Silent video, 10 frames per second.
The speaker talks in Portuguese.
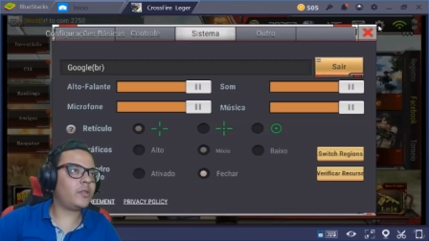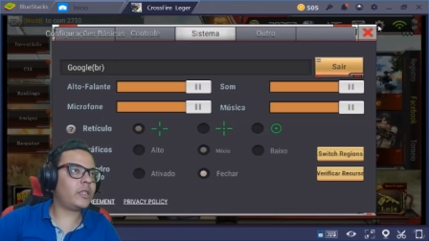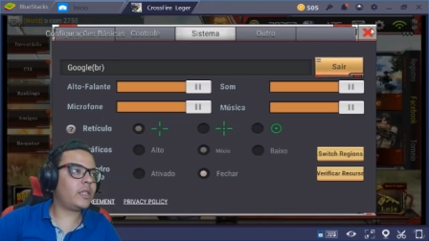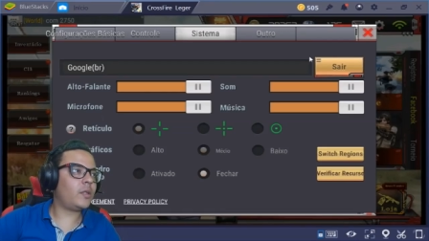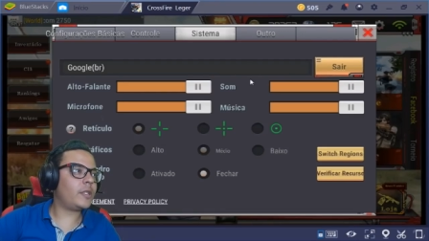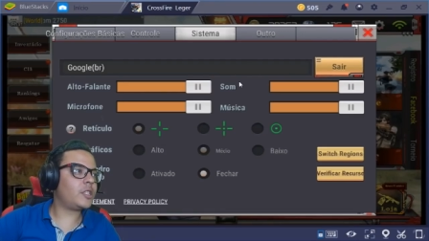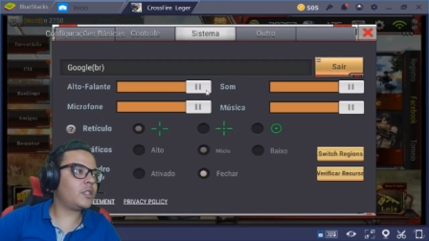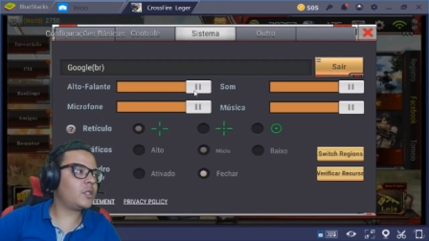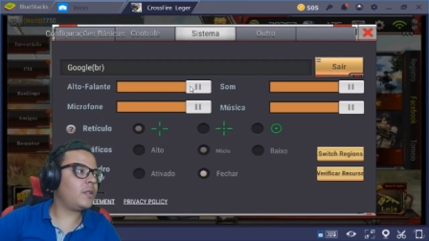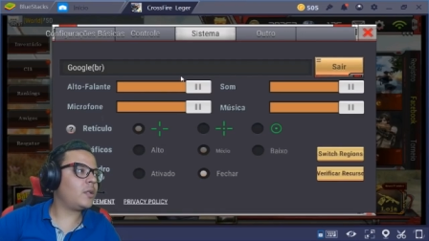ter que dar uma mexida.
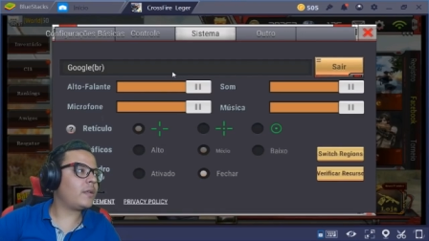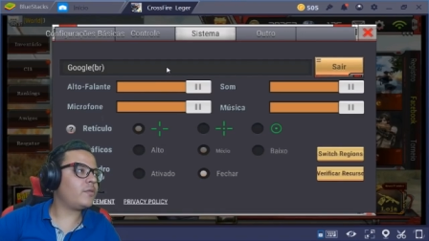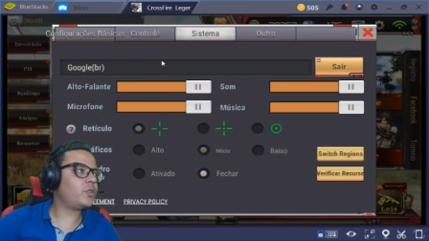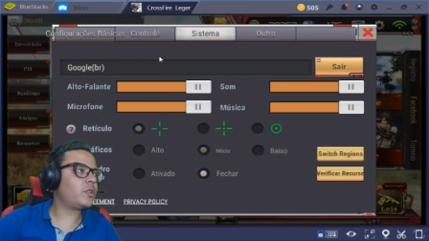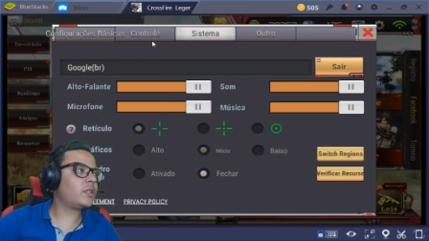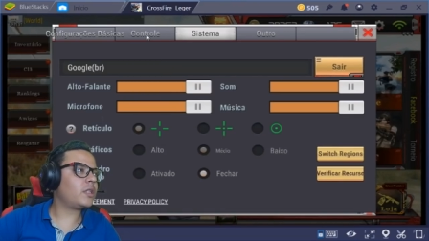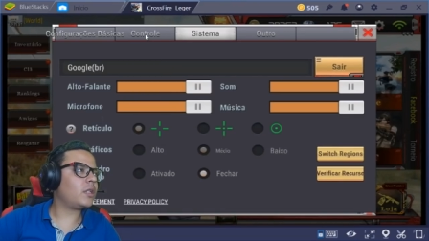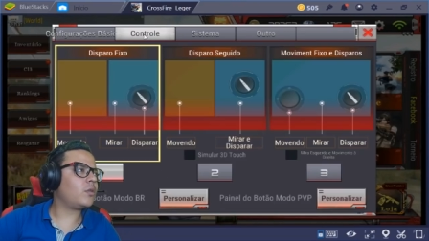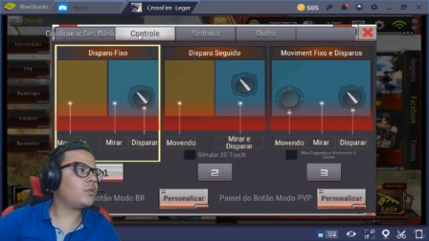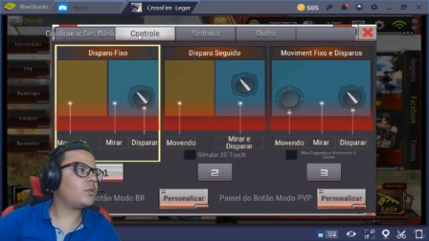Deixa eu ver como é que funciona isso aqui.
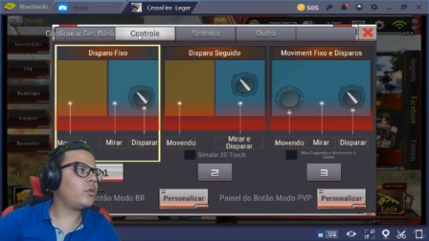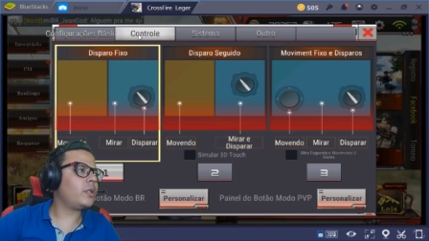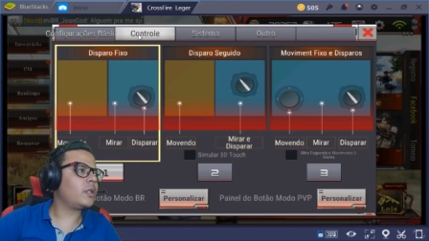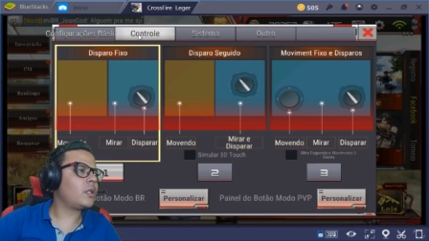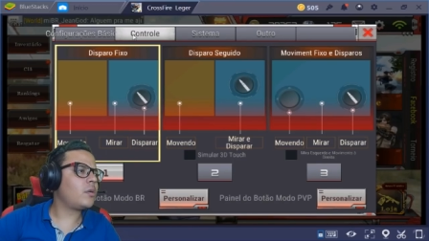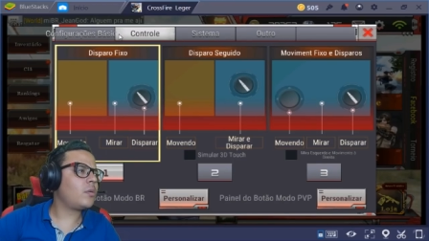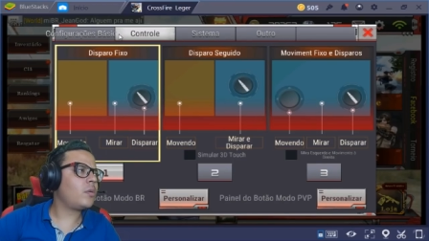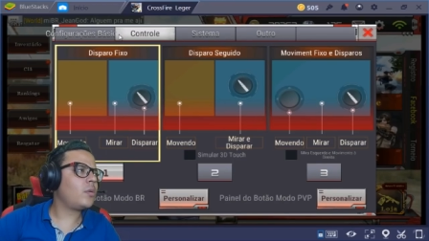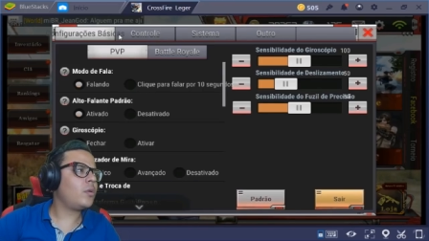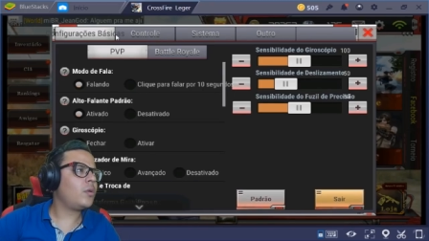Controle.
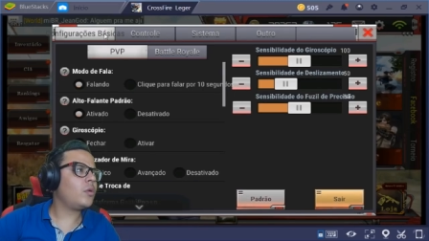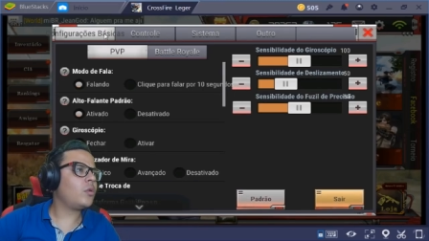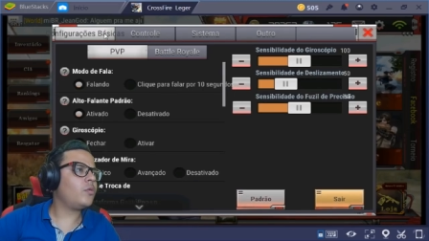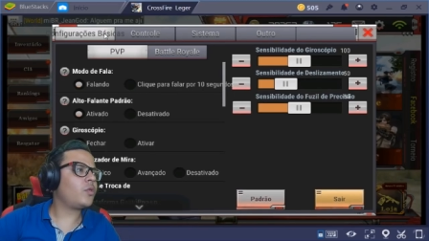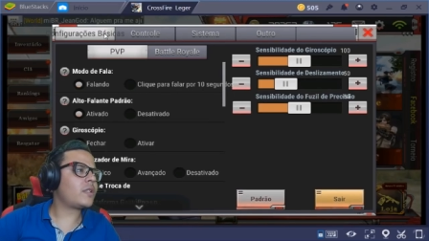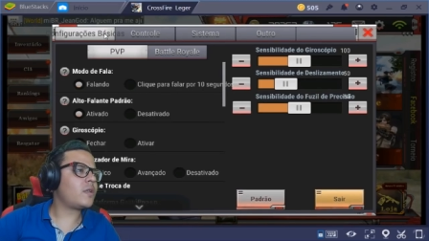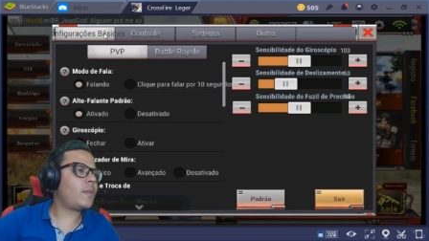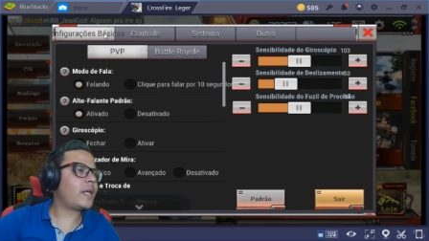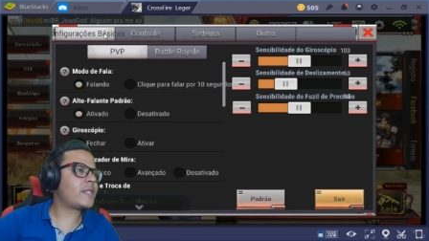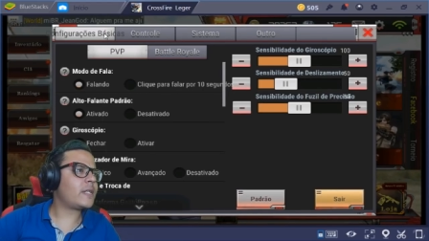Curação
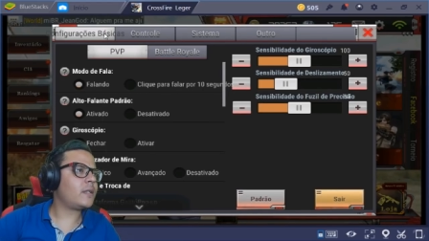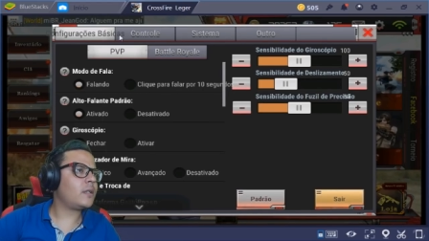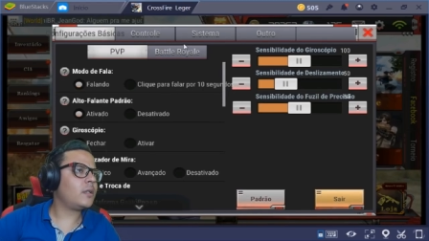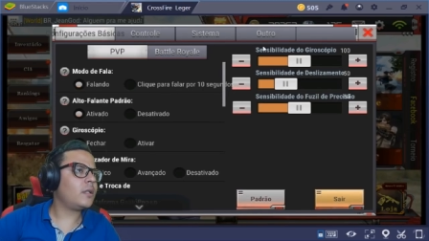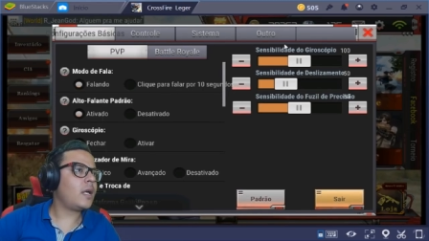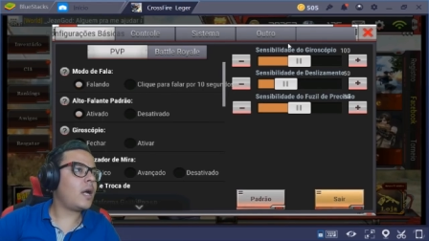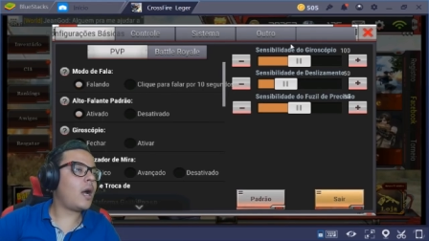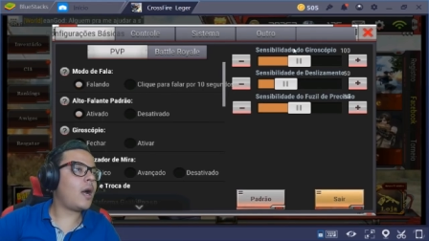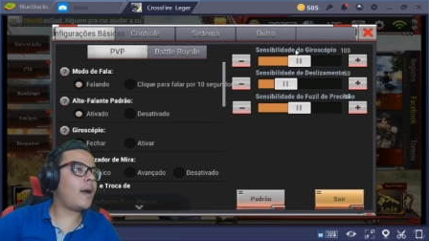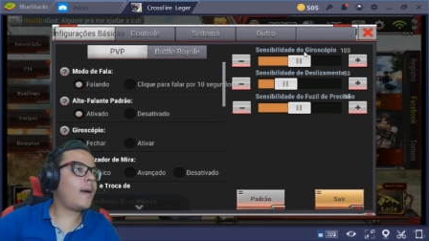básica.
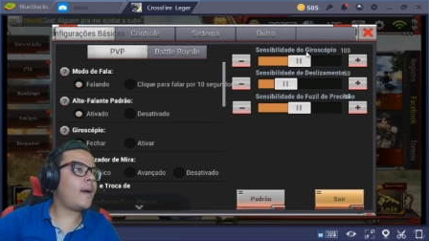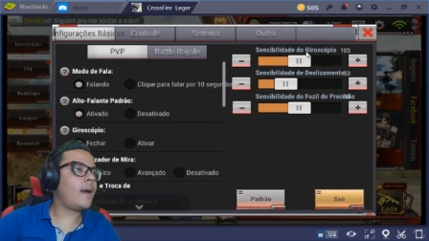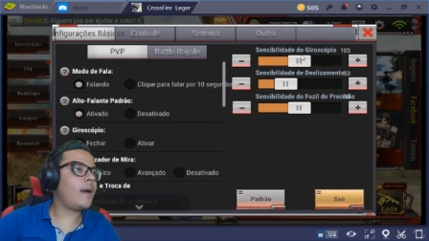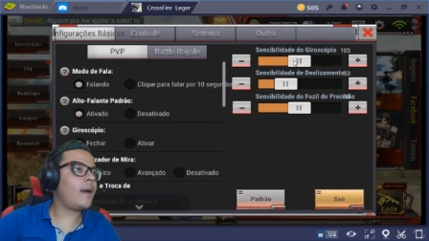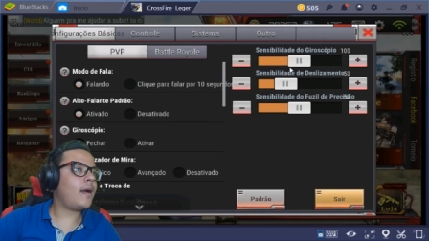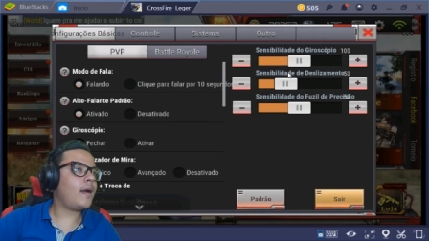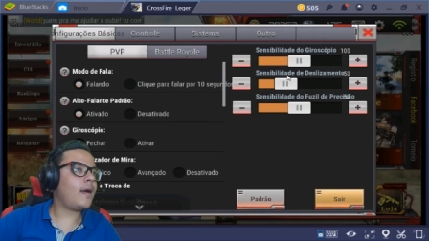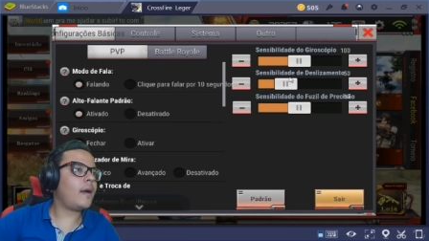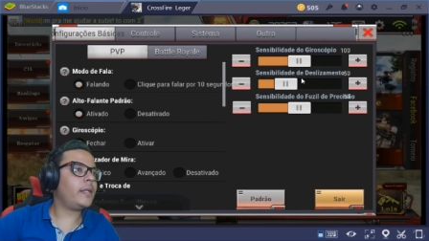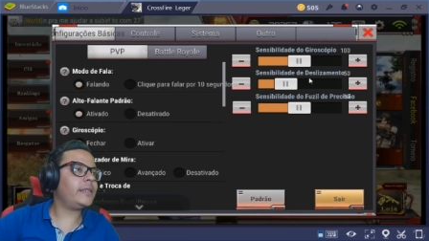Ah,
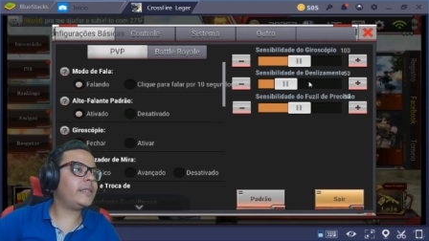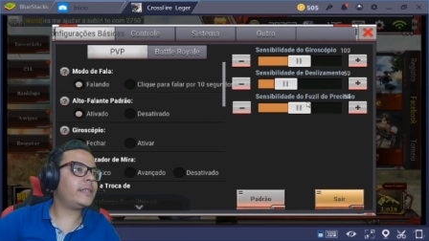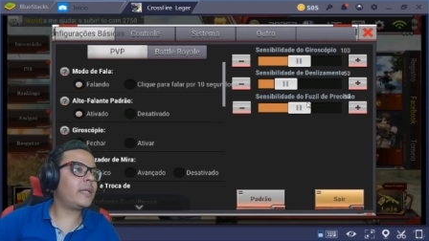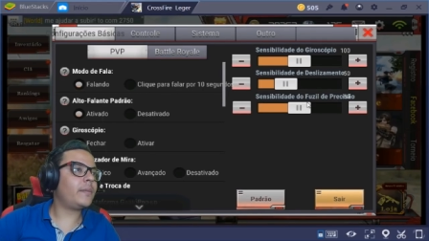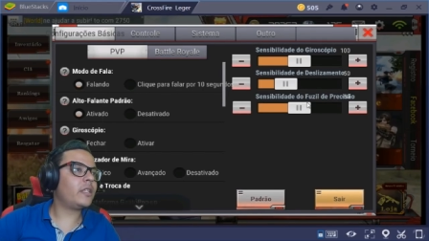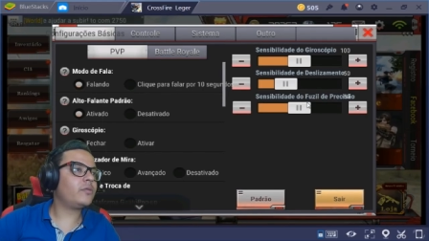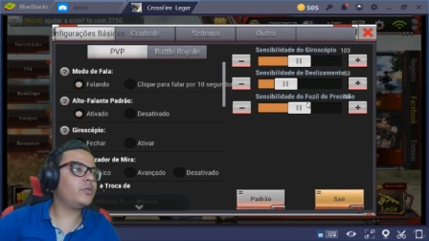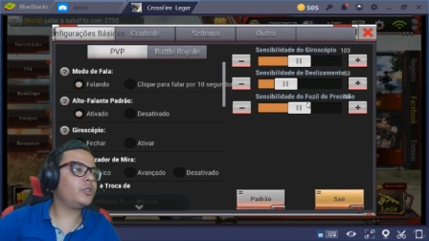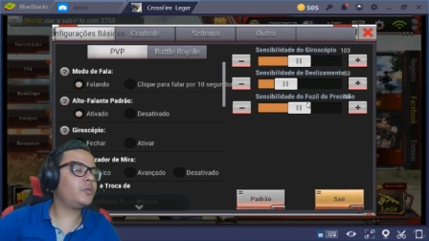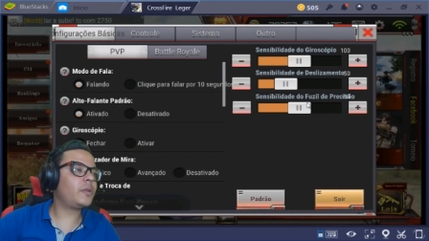deslizamento
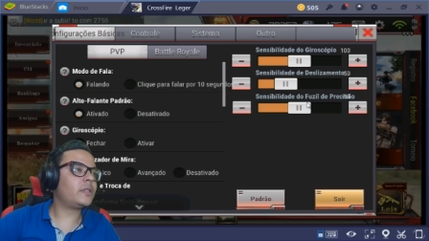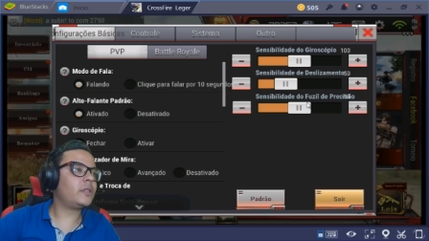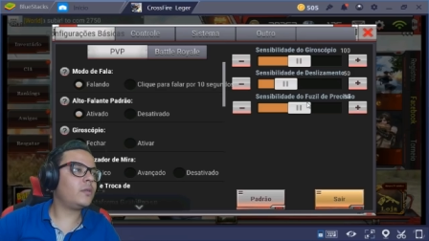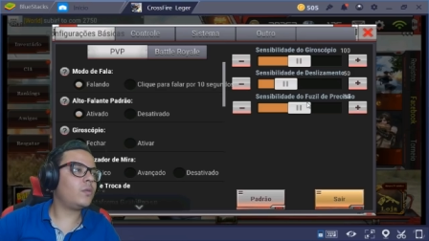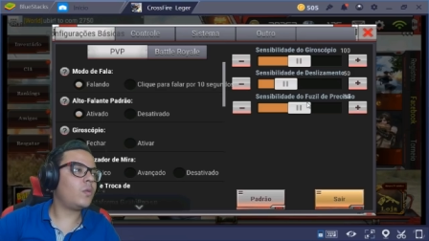por intrusão.